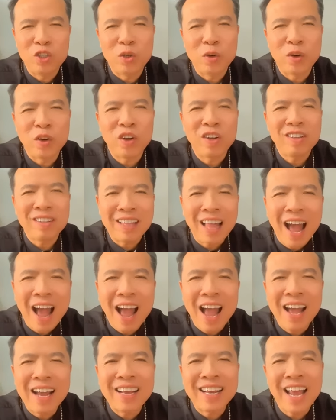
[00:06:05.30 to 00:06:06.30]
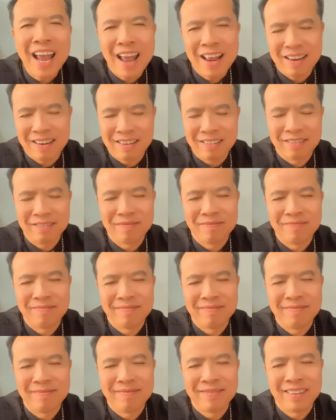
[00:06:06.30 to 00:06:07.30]
Chúa Giêsu nói ta khát.
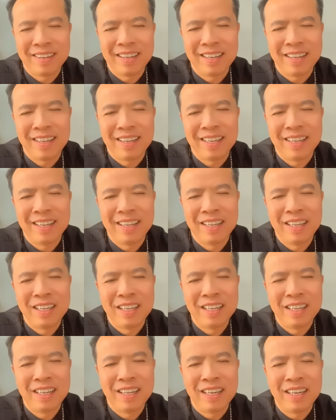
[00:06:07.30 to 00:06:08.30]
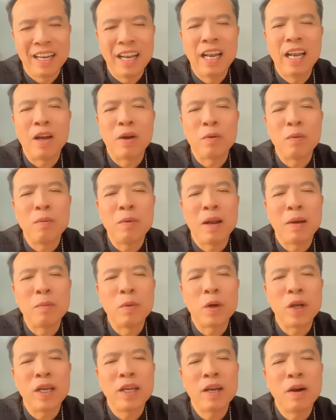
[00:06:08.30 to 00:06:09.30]
À, đây là cũng
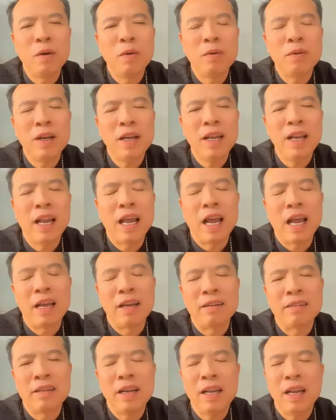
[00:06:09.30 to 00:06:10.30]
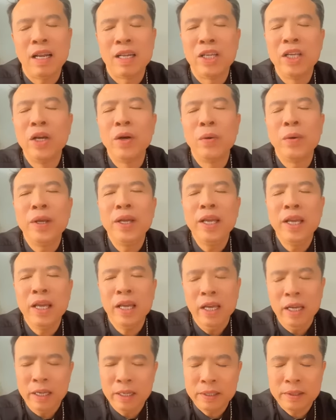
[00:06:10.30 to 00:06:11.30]
là một cái câu rất là rất là nhiều ý
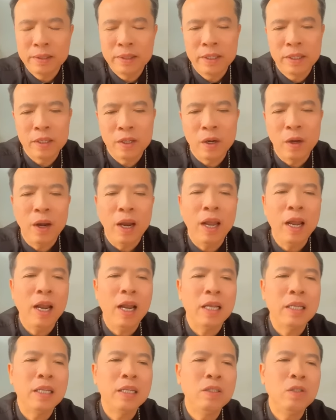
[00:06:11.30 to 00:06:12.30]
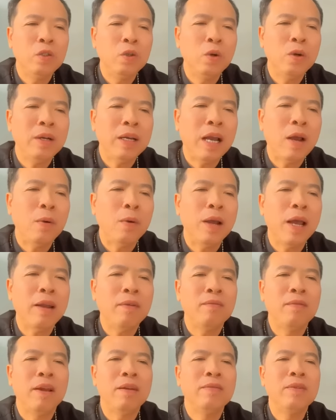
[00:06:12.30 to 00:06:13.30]
nghĩa. Có lẽ là Thiên Chúa khao
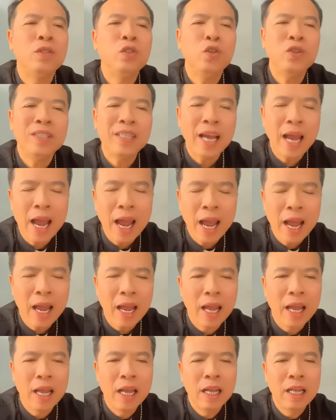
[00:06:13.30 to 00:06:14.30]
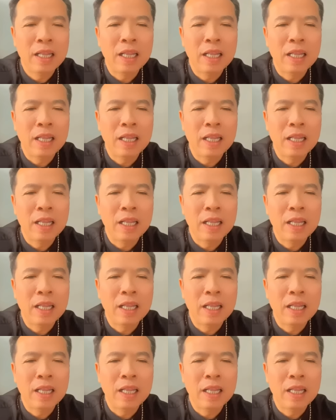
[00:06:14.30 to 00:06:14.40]
khát về với Chúa Cha.